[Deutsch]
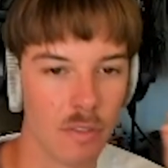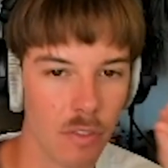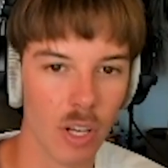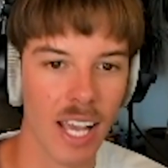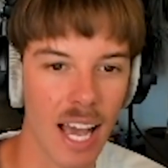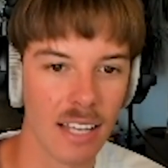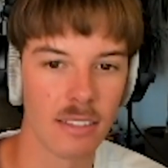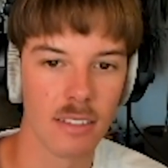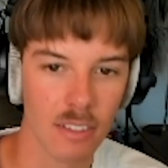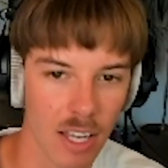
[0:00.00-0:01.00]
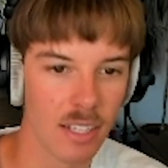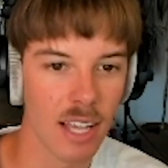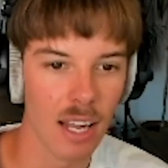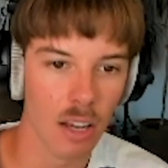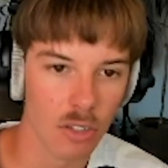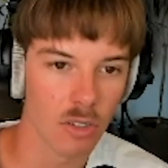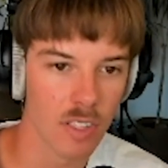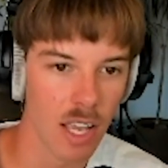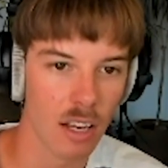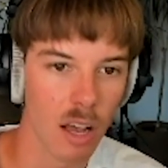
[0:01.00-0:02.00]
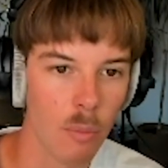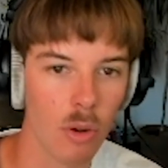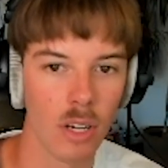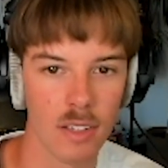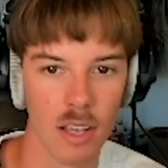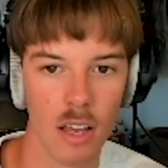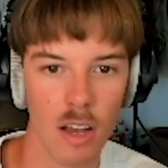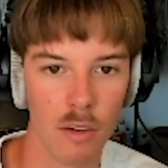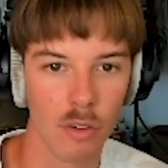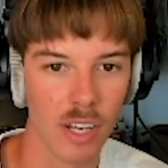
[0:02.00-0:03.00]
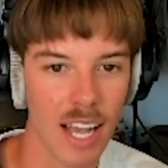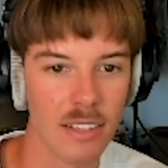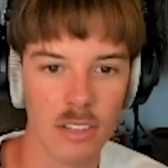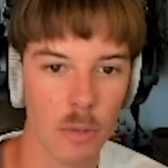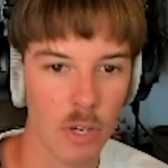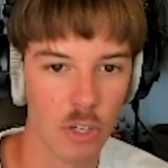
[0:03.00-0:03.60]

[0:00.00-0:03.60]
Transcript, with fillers: Folge 1. Zweite Teil, habe ich schon gesehen. Wir schauen jetzt äh, Folge 1 und ich bin